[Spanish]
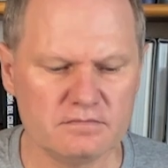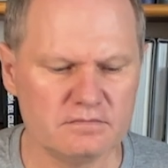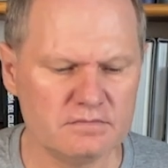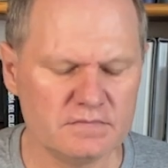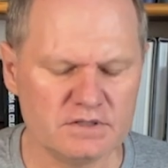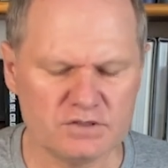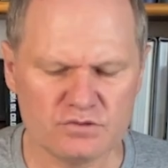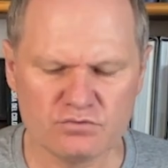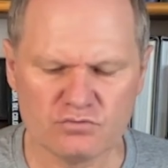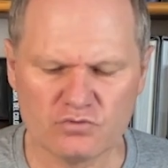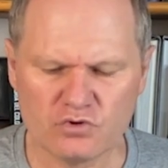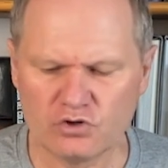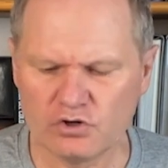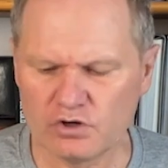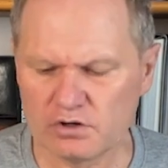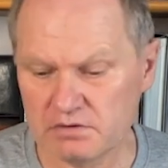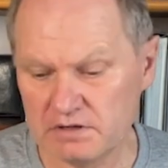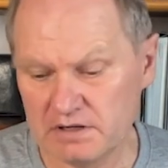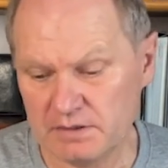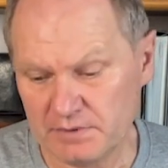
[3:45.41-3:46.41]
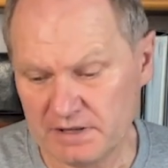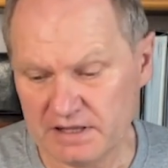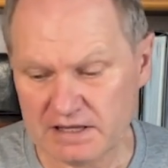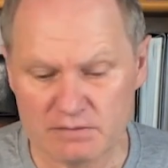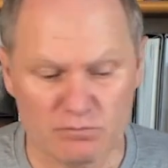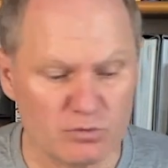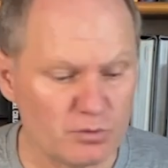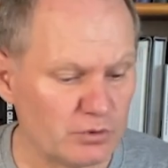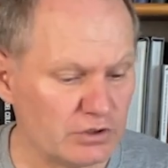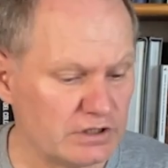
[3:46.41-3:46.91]
es un color, la verdad que
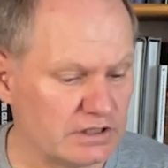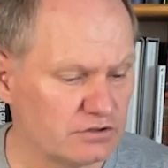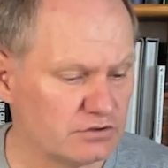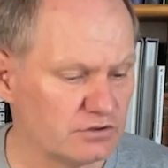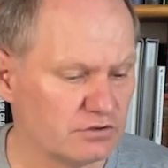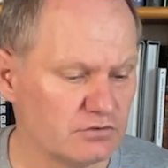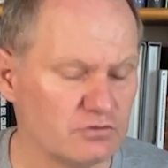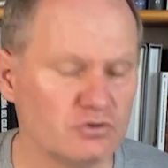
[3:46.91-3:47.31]
muy bonito,